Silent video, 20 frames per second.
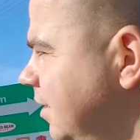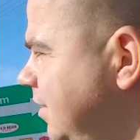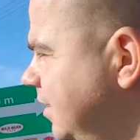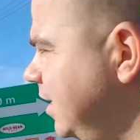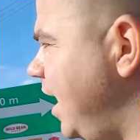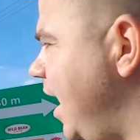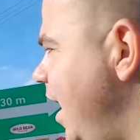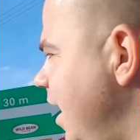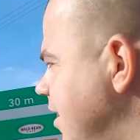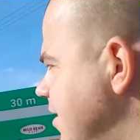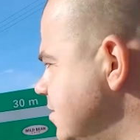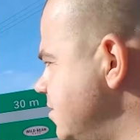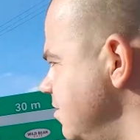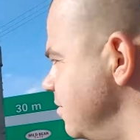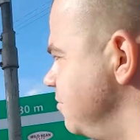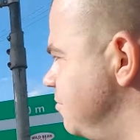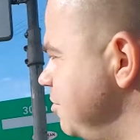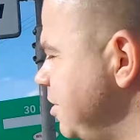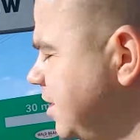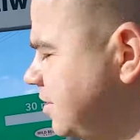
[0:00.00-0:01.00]
Ja
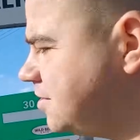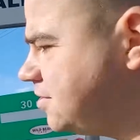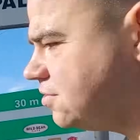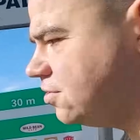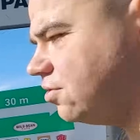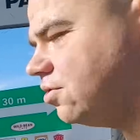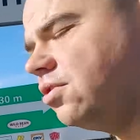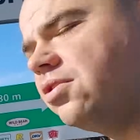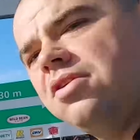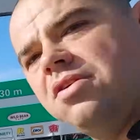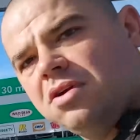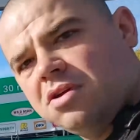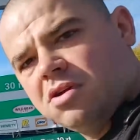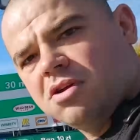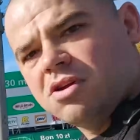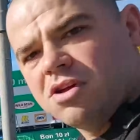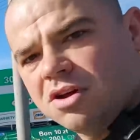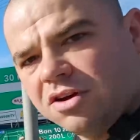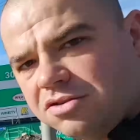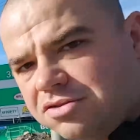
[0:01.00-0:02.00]
jestem w miejscu,
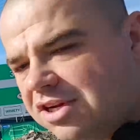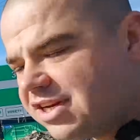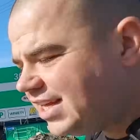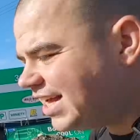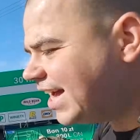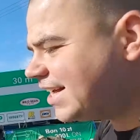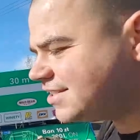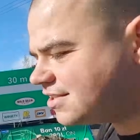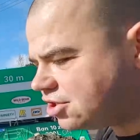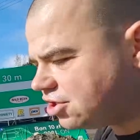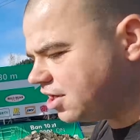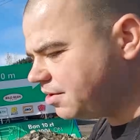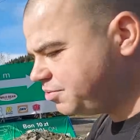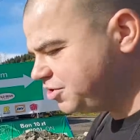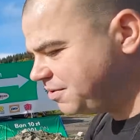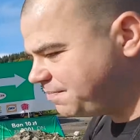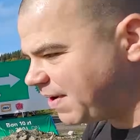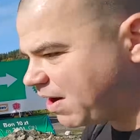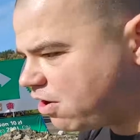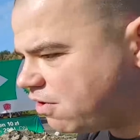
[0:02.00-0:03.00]
który jest trochę
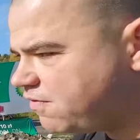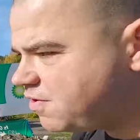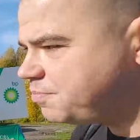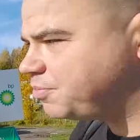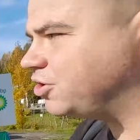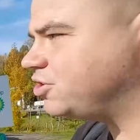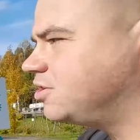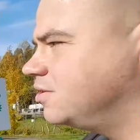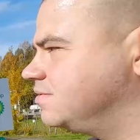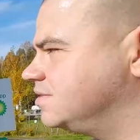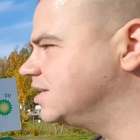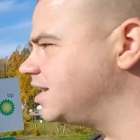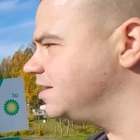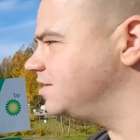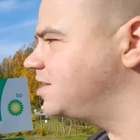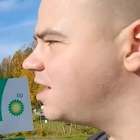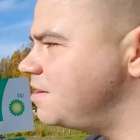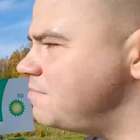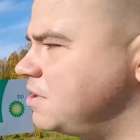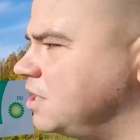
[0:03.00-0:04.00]
przypałowy pod tym
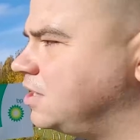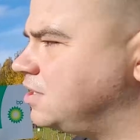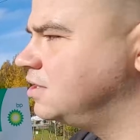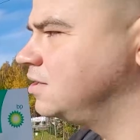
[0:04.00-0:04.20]
względem,